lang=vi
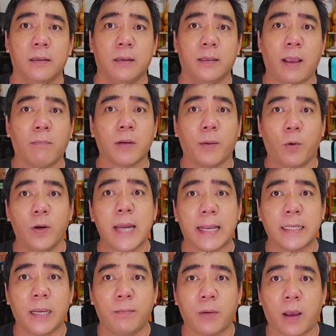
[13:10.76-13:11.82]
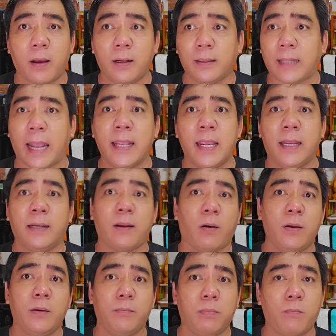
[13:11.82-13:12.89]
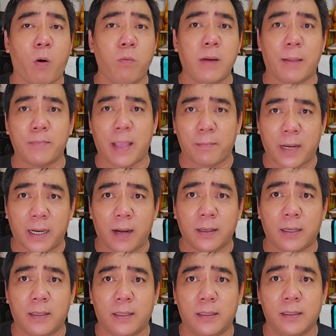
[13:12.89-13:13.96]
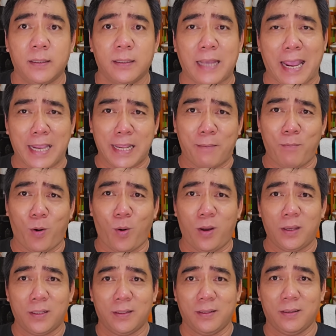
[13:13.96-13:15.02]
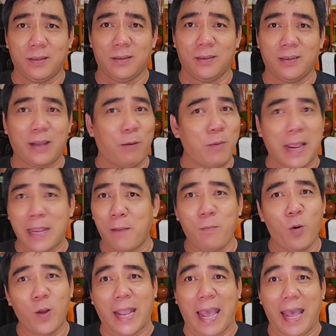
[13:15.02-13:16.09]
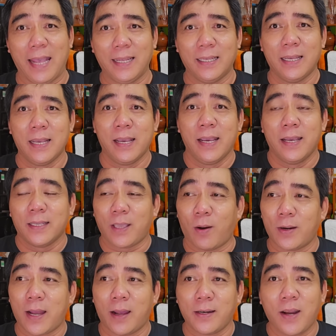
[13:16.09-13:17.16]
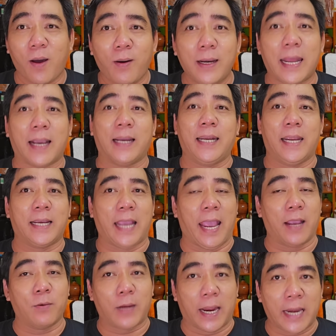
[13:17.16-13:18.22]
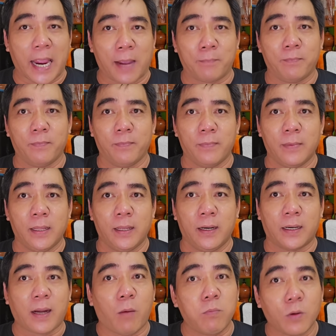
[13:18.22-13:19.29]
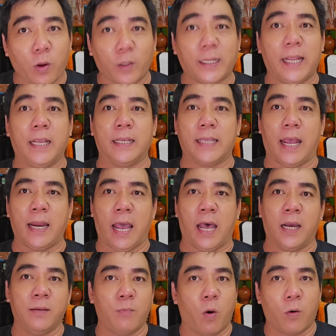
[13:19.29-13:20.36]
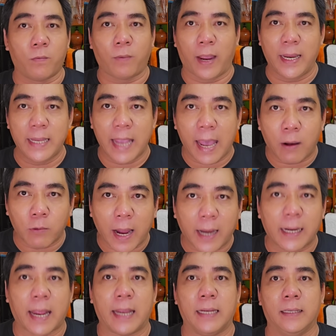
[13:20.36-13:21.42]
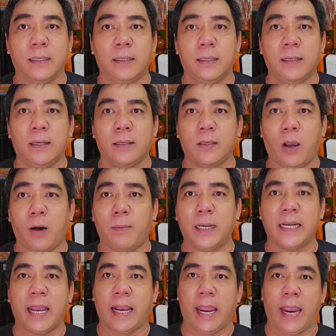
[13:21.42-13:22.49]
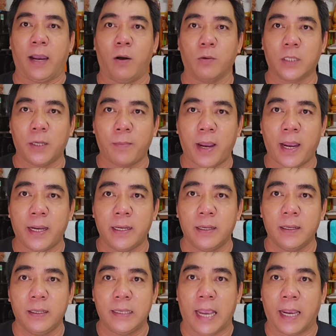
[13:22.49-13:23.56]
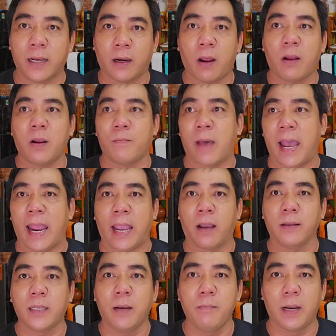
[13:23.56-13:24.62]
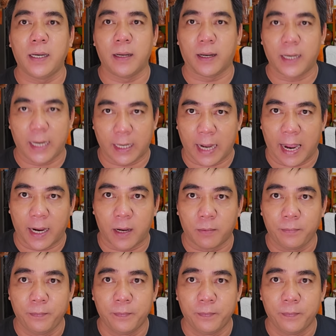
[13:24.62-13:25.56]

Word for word: trong cái buổi livestream đó tại vì nói bốn năm trăm cái đơn thưa ai dám mua không ai dám mua cả cho nên đó là cái thiệt hại của Đại Nam không có tiền trả nợ buộc phải giao đất này cho bên ngân hàng OCB vậy cái đó bà hàng có chứng minh được cái thiệt hại không